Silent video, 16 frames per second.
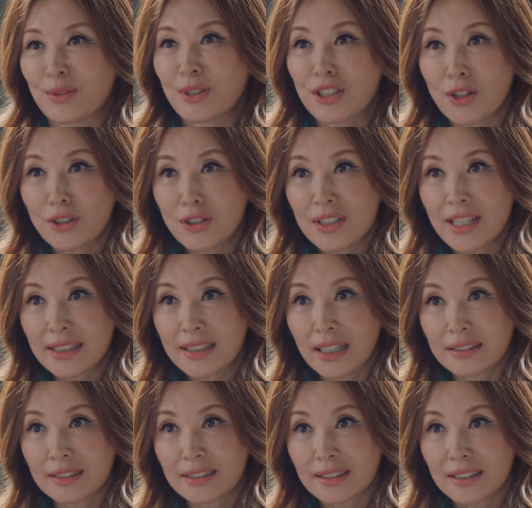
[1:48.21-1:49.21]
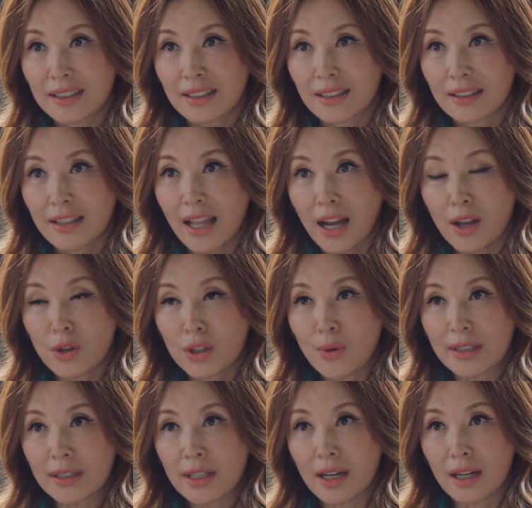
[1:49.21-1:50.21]
우리 정선이한테 내가
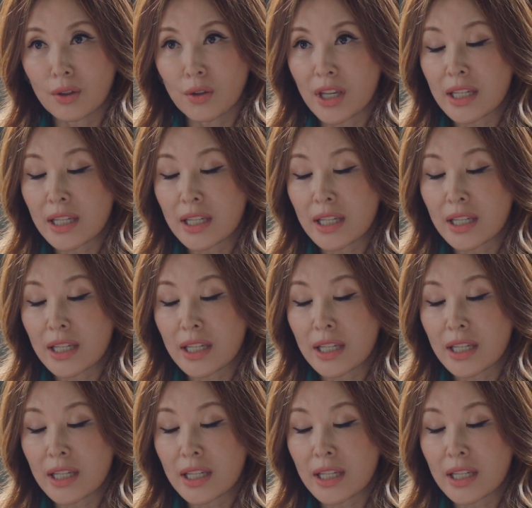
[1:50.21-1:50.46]
여기 왔다 간